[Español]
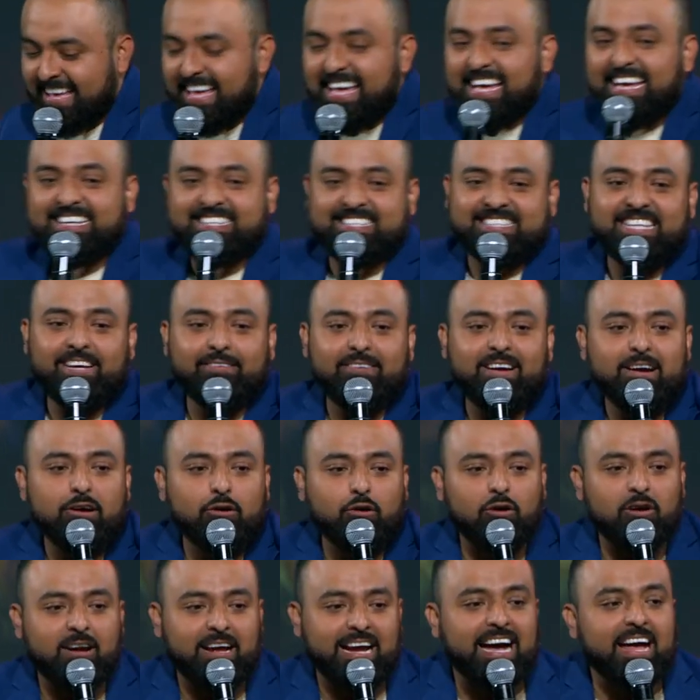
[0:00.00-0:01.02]
Estaban
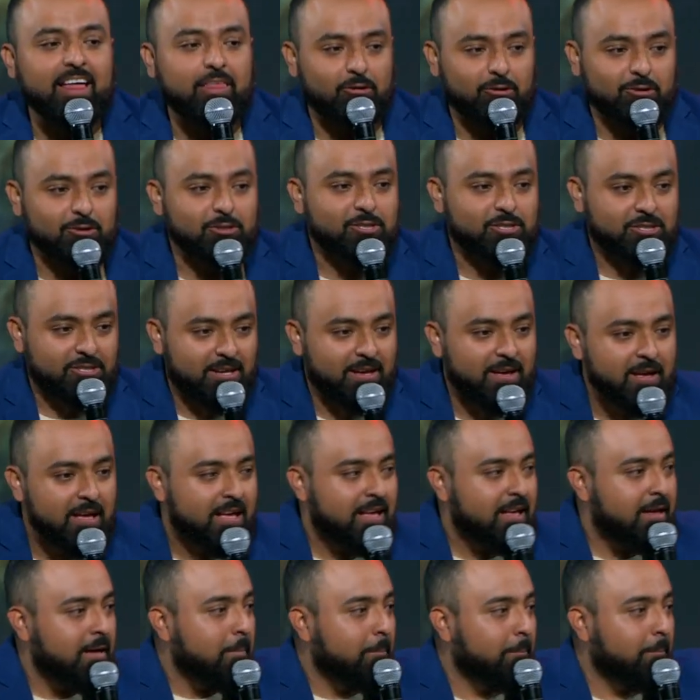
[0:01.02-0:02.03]
colgados
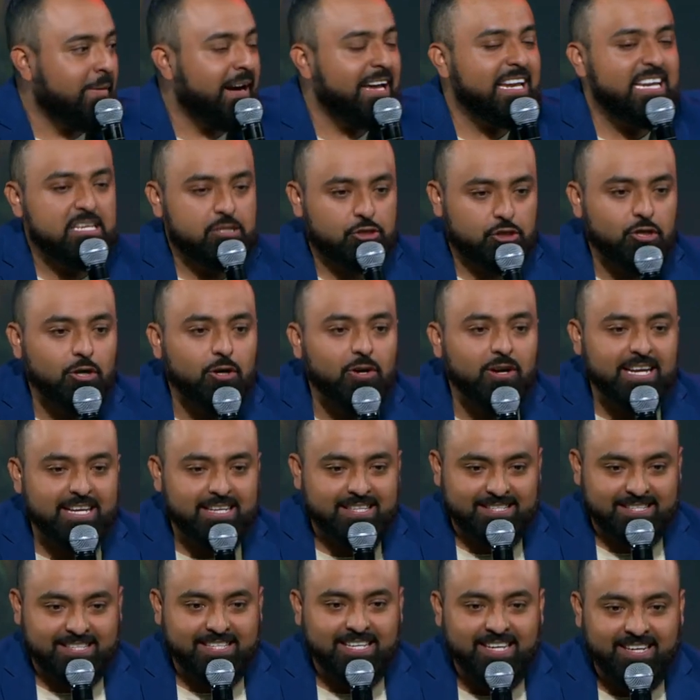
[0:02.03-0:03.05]

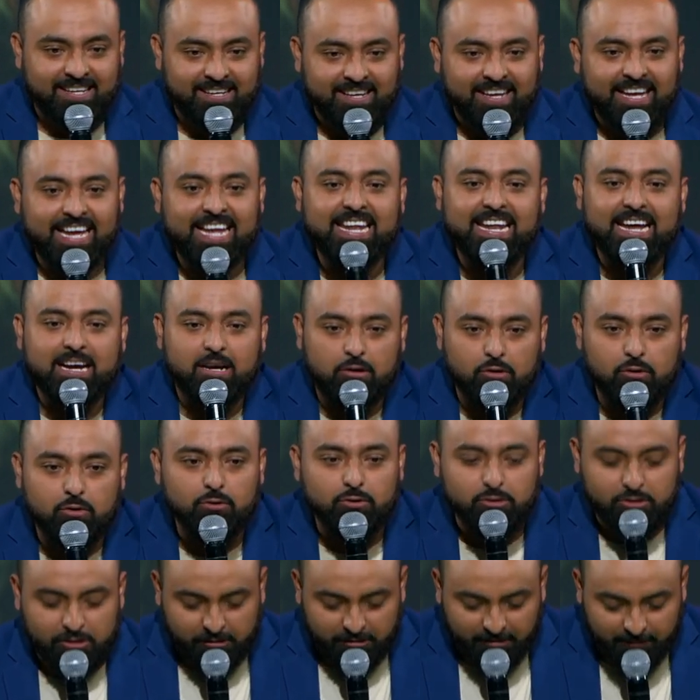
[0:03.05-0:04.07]
malhechores en la
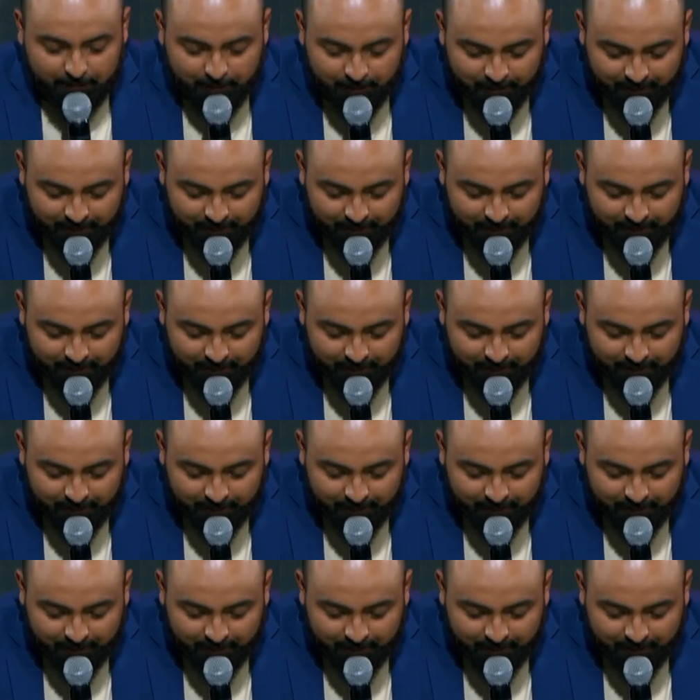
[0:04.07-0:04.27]
cruz.